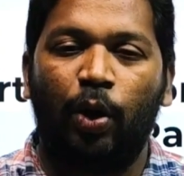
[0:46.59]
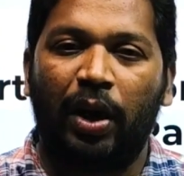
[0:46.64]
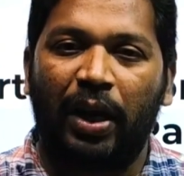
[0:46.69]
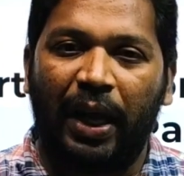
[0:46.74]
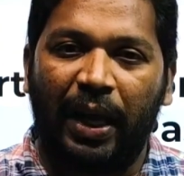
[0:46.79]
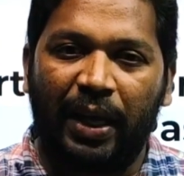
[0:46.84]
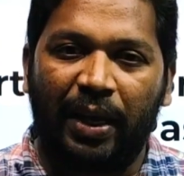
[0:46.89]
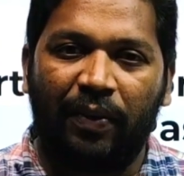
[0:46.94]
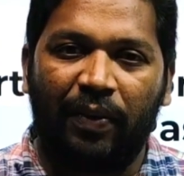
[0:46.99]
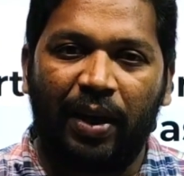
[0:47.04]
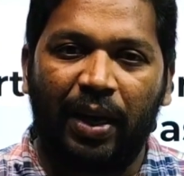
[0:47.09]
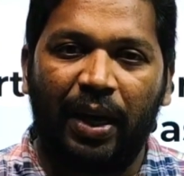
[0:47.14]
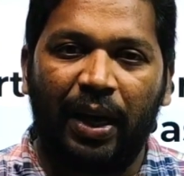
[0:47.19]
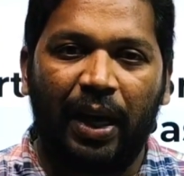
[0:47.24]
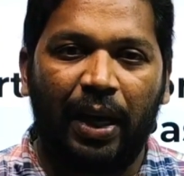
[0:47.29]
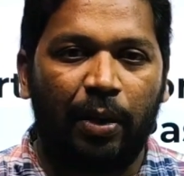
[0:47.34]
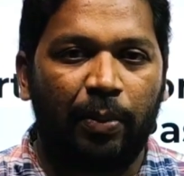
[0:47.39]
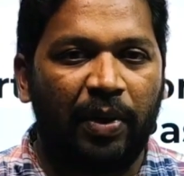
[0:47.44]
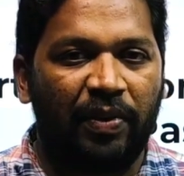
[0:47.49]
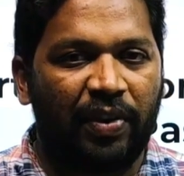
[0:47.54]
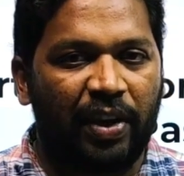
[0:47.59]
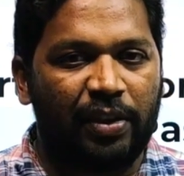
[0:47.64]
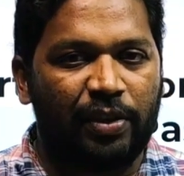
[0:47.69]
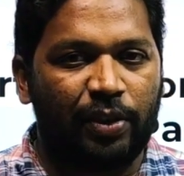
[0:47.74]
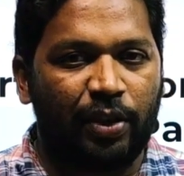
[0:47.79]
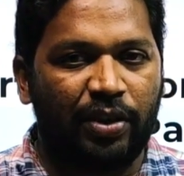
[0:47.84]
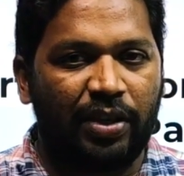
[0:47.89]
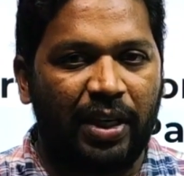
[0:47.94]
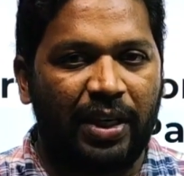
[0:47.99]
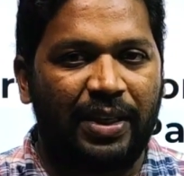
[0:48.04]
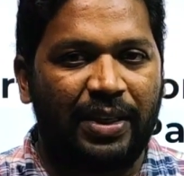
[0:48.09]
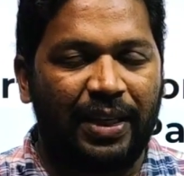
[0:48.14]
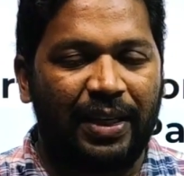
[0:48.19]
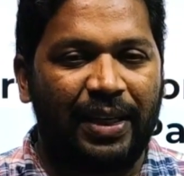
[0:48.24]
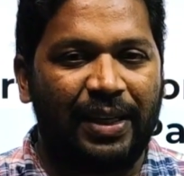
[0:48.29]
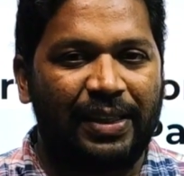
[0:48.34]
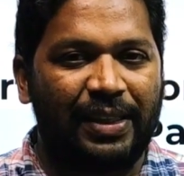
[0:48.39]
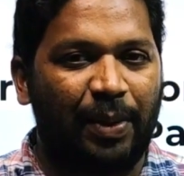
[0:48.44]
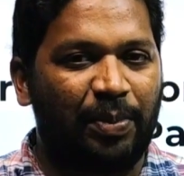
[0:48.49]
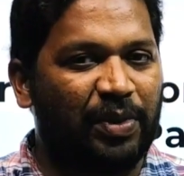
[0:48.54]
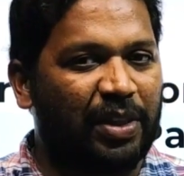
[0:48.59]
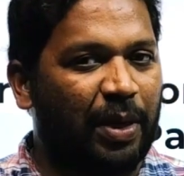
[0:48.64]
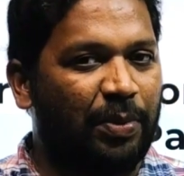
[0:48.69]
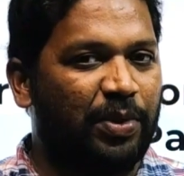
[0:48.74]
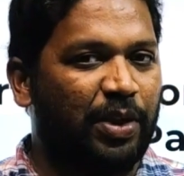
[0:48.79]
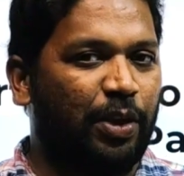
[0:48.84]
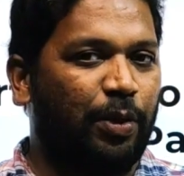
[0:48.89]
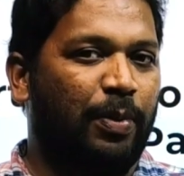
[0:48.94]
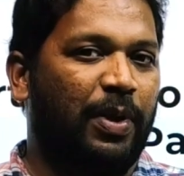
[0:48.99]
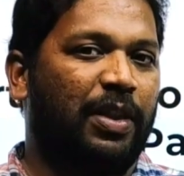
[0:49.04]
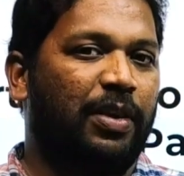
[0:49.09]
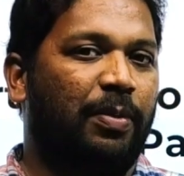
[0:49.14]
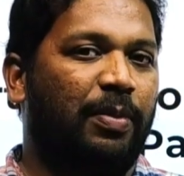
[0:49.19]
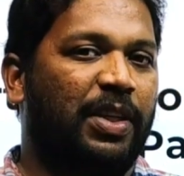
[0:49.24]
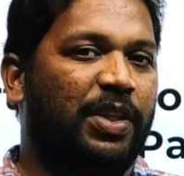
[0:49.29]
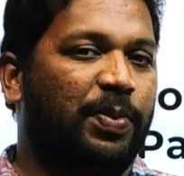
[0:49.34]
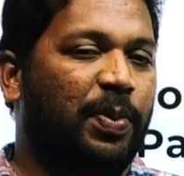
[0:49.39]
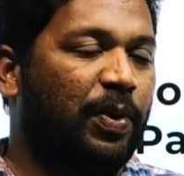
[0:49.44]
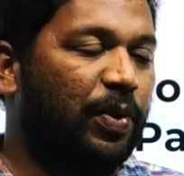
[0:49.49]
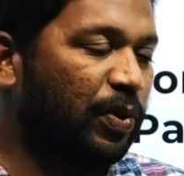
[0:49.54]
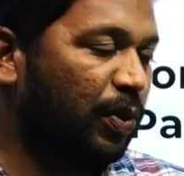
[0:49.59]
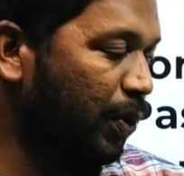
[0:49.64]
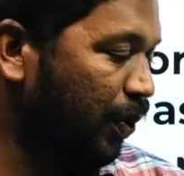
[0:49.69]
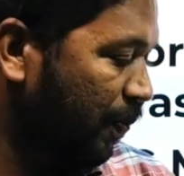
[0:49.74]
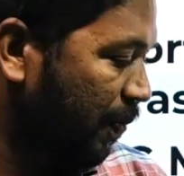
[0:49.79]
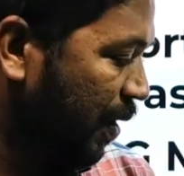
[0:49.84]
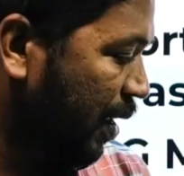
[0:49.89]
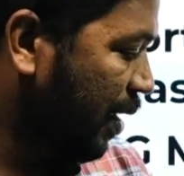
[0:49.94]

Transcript: ఒక లైక్ ఇవ్వండి అలాగే మీ ఫ్రెండ్స్ తో షేర్ చేయండి సబ్స్క్రైబ్ చేయడం మాత్రం మర్చిపోవద్దు